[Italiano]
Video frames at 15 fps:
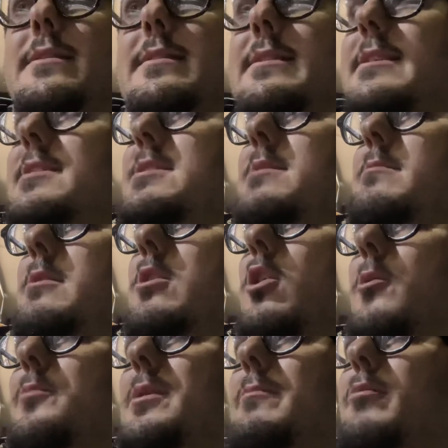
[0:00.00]
tantissimi
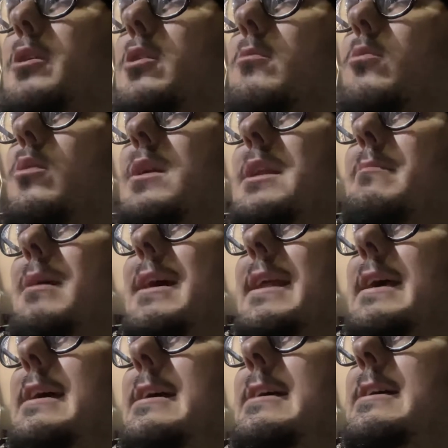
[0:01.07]
colpi e poi comunque
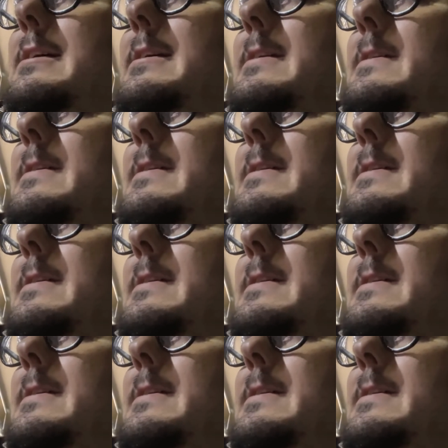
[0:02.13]
rimane